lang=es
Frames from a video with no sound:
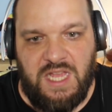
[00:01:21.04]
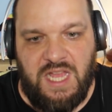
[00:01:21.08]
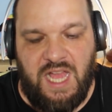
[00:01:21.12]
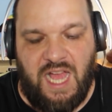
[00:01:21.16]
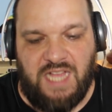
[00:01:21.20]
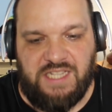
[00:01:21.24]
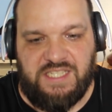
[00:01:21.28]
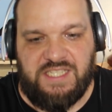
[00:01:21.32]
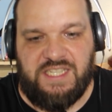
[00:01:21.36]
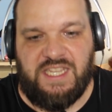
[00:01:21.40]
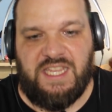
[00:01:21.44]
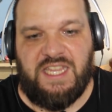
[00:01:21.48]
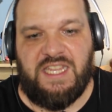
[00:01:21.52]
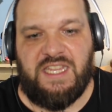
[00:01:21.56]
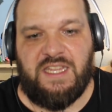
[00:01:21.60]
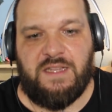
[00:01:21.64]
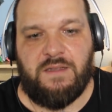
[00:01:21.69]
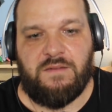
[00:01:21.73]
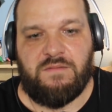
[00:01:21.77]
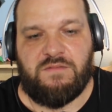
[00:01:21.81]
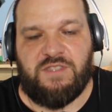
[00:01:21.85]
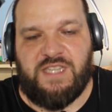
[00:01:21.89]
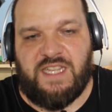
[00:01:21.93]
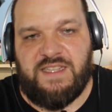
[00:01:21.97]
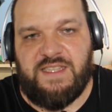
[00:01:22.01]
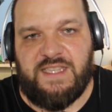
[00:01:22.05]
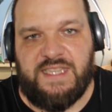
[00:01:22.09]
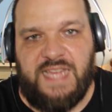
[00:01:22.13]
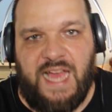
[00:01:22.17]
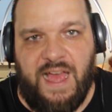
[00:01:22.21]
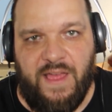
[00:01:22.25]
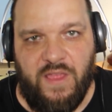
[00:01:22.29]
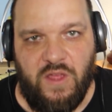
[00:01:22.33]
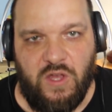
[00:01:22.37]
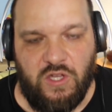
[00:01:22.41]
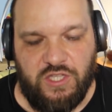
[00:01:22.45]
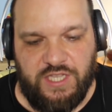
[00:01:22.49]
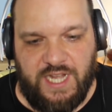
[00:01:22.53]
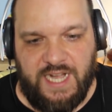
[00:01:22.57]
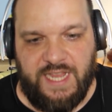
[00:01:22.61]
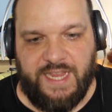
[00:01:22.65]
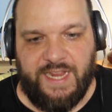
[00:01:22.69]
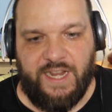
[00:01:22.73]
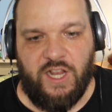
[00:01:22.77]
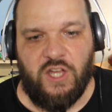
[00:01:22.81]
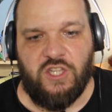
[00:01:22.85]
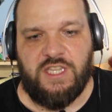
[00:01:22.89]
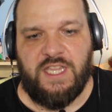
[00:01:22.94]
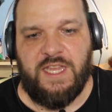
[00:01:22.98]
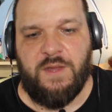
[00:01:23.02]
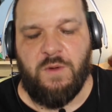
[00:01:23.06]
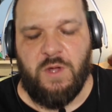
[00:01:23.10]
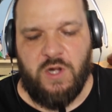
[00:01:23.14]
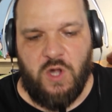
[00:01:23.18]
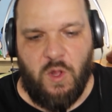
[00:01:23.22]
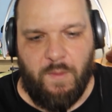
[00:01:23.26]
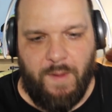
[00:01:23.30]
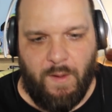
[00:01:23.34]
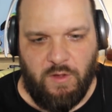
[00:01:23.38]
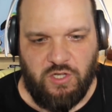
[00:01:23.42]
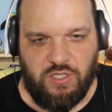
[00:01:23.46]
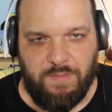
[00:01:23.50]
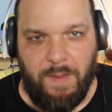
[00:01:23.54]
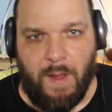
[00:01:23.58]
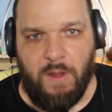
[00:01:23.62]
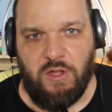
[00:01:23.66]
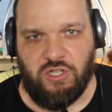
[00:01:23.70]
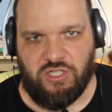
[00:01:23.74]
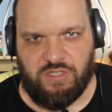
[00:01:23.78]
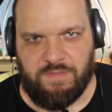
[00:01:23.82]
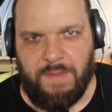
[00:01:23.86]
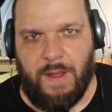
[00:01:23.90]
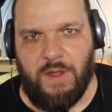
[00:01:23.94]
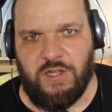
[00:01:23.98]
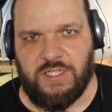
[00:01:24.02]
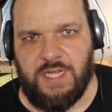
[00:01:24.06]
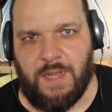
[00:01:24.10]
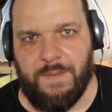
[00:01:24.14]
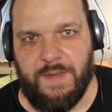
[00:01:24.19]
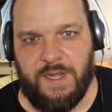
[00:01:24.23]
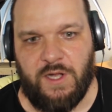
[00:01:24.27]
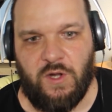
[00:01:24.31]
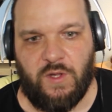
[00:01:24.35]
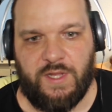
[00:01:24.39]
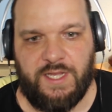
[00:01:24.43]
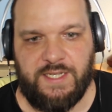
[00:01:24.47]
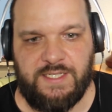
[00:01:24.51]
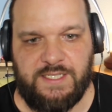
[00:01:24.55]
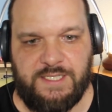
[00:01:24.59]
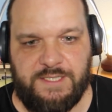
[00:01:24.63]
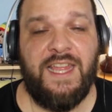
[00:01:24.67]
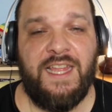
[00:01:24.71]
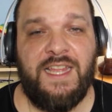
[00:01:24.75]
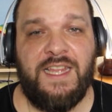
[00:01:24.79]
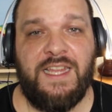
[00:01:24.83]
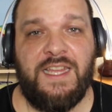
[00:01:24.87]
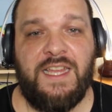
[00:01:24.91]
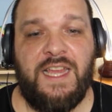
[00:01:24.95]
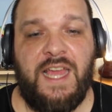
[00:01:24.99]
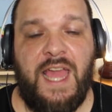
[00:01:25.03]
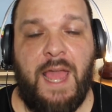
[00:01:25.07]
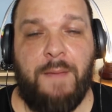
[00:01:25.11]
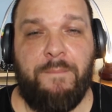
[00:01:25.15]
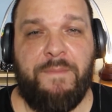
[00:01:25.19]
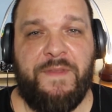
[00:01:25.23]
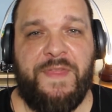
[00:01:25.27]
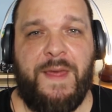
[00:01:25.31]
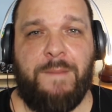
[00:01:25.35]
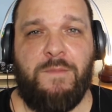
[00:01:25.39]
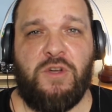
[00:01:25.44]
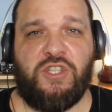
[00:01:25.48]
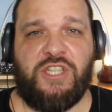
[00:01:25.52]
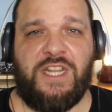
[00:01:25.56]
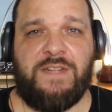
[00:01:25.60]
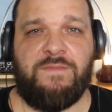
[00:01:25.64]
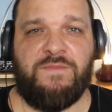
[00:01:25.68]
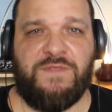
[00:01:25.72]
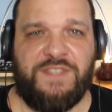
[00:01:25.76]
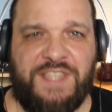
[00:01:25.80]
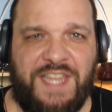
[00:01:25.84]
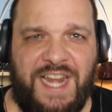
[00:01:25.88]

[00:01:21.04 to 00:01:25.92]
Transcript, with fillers: así sentado, tranquilote. Bueno, vamos, vamos, vamos a ver lo que es. Empezamos en